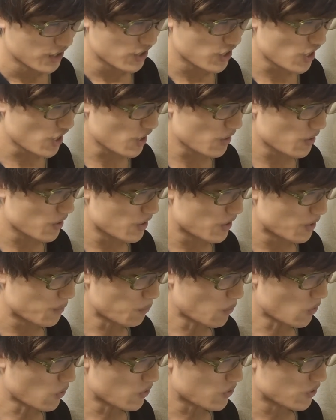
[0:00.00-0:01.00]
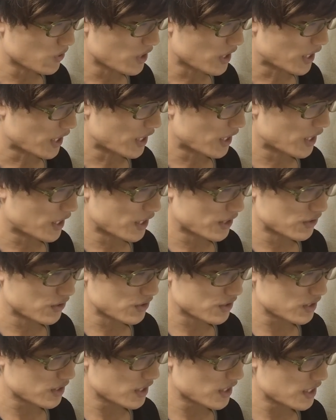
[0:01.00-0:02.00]
でも、あ
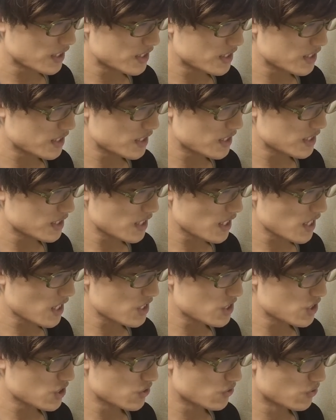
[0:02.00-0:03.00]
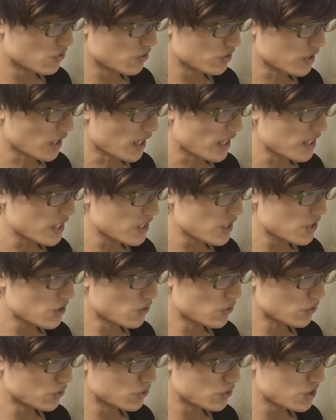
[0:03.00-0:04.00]
の、帰省時の対比
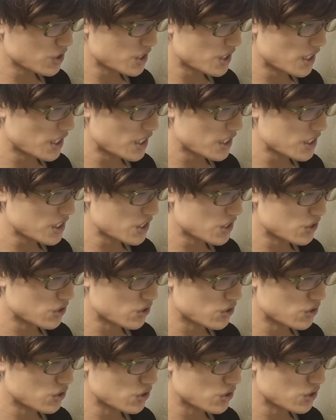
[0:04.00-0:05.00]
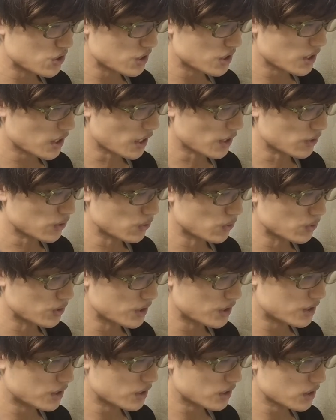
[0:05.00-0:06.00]
用として維持するかと
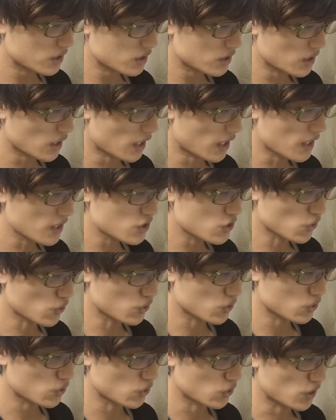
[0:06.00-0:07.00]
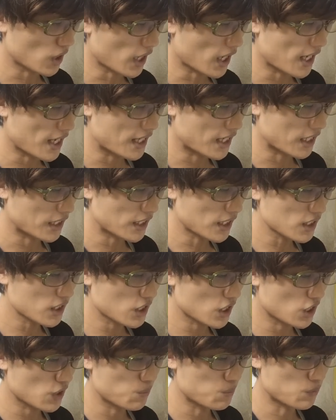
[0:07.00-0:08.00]
いったらちょっと高いかなっ
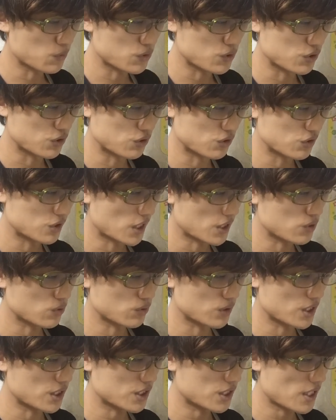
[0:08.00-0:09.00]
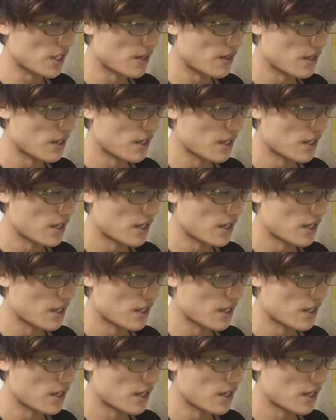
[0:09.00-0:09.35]
て気もするだそうですね。